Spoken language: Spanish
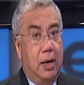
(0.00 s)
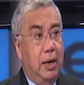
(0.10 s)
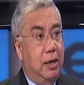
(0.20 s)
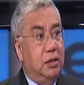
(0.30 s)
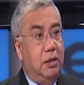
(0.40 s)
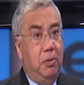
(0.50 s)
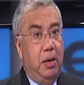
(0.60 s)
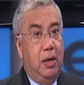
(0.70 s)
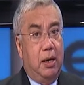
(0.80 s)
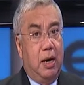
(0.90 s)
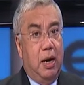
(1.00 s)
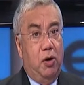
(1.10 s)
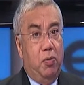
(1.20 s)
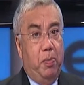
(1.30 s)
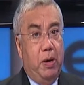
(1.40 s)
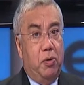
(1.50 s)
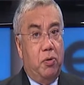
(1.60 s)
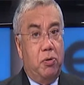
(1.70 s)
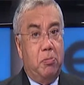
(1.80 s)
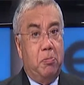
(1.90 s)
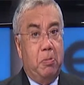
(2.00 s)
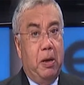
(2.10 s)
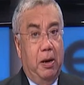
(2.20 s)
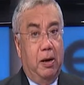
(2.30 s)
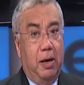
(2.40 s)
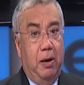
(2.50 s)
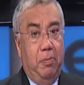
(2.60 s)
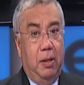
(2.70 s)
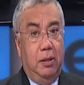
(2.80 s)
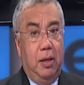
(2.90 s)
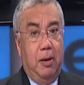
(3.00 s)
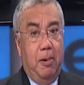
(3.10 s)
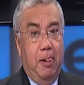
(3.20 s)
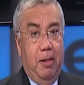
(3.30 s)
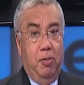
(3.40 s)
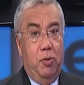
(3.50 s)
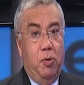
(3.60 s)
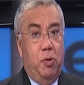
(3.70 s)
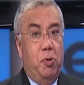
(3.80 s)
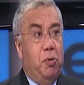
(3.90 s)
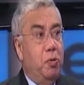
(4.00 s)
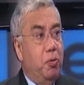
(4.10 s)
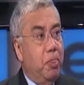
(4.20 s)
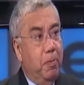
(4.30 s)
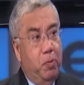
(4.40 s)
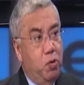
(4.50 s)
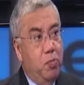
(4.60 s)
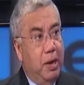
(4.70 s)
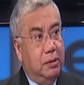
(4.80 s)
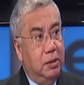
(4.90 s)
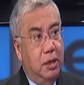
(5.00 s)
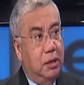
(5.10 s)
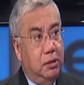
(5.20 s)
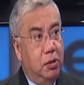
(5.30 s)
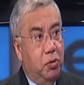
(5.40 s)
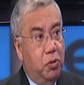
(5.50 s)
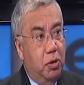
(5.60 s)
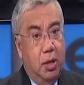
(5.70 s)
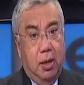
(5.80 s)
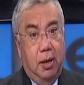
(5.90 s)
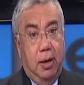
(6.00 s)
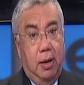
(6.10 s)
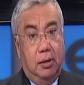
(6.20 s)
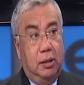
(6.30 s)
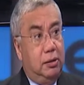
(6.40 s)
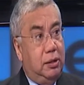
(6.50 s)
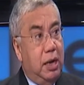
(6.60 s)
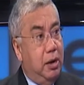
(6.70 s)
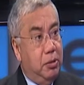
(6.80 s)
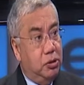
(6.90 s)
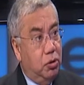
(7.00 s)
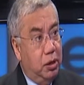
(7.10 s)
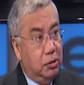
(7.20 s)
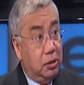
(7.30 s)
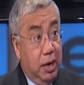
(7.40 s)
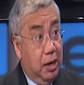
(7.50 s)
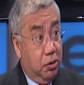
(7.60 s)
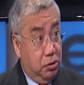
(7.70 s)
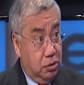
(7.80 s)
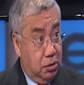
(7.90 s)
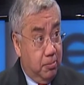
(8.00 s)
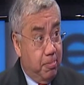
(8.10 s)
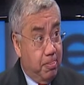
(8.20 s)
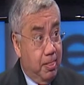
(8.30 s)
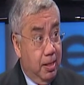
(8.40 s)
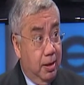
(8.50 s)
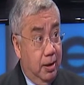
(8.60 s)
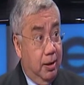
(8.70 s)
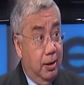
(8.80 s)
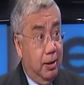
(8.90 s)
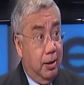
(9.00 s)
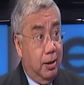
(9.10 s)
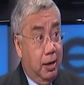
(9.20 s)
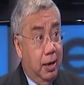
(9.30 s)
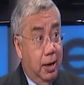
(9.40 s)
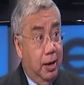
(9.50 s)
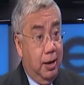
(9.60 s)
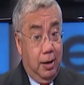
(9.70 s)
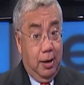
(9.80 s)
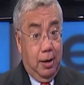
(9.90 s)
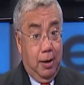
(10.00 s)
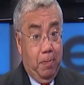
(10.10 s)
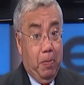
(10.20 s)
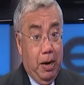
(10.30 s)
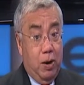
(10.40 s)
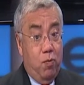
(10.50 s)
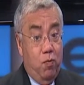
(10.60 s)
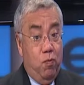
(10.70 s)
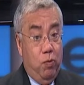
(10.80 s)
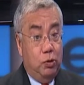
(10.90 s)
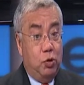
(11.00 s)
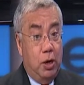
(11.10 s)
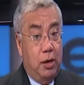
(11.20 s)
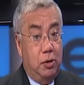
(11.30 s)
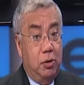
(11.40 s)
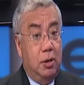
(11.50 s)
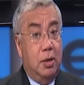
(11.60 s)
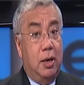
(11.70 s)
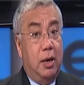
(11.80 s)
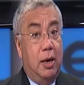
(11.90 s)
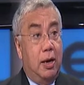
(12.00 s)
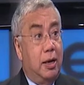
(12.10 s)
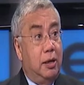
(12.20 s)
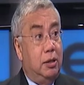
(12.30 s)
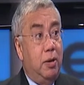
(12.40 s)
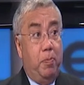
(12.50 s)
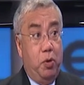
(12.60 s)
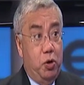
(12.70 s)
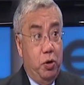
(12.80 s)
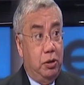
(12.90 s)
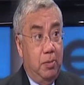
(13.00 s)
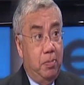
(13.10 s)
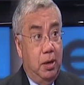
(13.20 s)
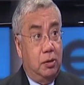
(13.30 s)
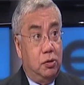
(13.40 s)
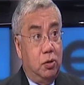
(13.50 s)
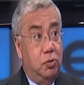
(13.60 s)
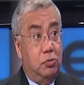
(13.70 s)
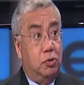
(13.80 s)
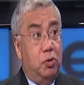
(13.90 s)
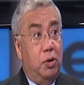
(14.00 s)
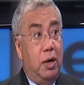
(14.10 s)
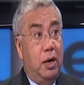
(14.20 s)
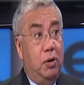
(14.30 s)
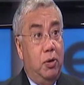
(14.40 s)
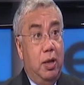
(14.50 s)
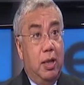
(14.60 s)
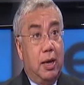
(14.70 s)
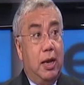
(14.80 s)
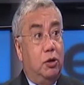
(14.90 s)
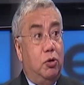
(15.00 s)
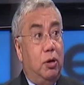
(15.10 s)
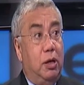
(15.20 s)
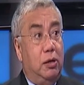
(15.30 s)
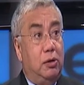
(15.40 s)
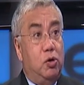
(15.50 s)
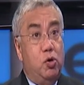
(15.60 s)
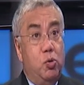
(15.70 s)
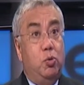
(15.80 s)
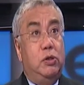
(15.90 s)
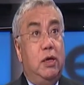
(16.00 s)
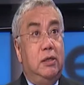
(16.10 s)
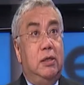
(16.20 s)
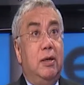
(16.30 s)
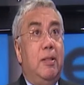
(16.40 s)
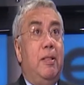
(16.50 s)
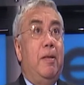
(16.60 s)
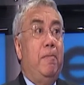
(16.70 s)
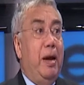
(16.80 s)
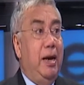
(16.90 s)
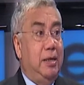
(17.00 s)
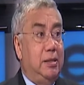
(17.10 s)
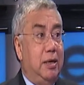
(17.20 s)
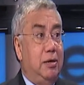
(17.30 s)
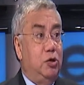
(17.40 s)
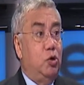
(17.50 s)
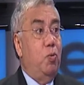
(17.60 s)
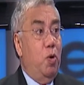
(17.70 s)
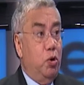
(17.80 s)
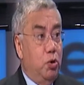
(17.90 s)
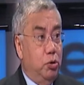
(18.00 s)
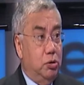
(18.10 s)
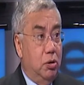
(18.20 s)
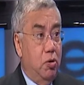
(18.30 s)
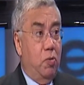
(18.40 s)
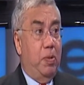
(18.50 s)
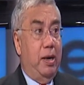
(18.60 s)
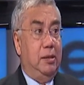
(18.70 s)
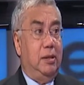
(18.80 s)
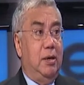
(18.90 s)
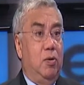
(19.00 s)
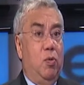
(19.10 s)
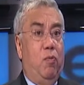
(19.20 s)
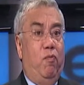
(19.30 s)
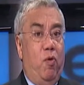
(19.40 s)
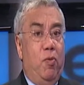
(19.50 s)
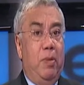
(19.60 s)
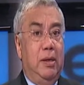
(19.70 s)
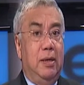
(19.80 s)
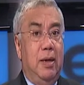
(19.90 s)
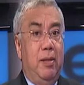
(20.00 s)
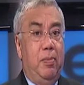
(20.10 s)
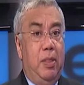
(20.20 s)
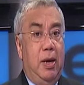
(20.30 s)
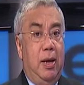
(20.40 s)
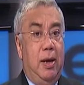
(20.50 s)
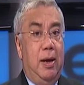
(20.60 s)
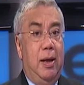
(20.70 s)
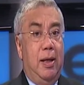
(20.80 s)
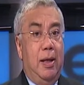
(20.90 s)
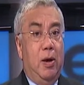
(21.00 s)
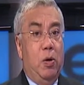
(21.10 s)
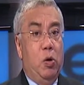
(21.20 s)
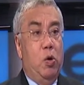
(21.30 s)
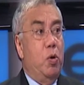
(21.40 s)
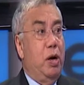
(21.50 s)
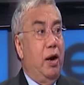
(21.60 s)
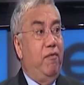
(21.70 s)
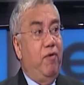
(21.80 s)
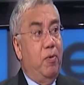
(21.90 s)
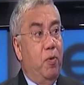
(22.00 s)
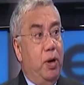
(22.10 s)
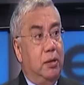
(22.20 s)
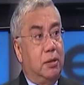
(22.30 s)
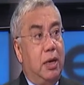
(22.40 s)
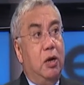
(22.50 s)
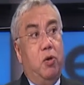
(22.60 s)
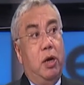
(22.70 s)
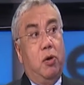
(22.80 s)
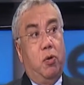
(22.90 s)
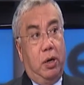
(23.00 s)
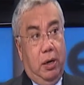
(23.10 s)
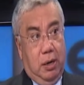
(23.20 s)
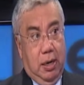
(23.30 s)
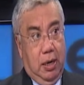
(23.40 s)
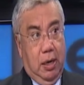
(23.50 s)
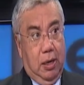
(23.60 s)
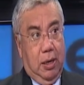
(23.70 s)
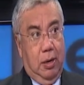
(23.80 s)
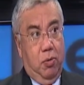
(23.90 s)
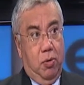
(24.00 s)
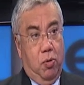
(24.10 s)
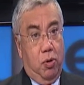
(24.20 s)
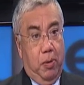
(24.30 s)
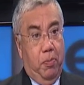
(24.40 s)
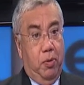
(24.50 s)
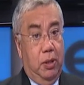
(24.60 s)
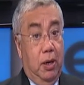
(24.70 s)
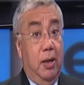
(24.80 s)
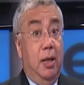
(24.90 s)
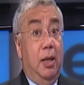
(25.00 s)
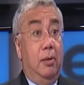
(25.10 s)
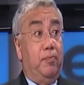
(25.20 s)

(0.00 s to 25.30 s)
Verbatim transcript: que recibían regalos, pero eh, realmente no plumas, nada, sino eh, televisores, carros, que para un funcionario en aquel tiempo y hoy también son, son regalos que a todas luces parecen sobornos o parecen formas de lograr favores que no les no corresponden. Además que